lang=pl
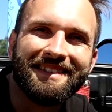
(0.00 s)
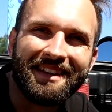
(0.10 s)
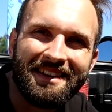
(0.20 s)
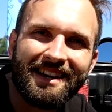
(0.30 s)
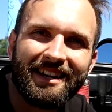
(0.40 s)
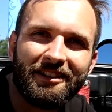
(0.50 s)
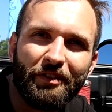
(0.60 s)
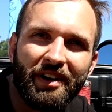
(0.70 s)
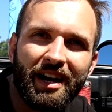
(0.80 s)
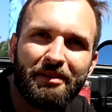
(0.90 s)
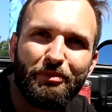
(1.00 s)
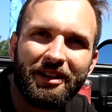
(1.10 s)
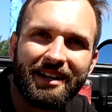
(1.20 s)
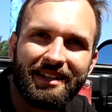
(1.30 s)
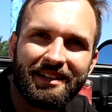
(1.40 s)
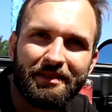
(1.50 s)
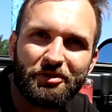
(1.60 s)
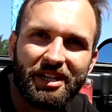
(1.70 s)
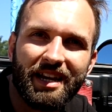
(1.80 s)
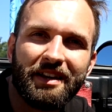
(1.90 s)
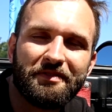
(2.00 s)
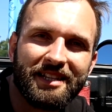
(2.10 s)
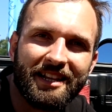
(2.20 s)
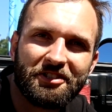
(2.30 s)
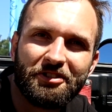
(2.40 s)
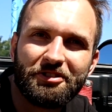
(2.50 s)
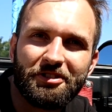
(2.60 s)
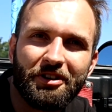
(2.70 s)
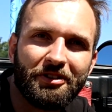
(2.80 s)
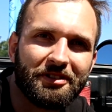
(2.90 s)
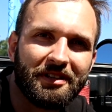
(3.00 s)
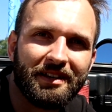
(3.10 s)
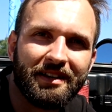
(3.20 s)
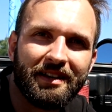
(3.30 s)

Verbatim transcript: Technika rajdowa polega na tym, że w zależności od e,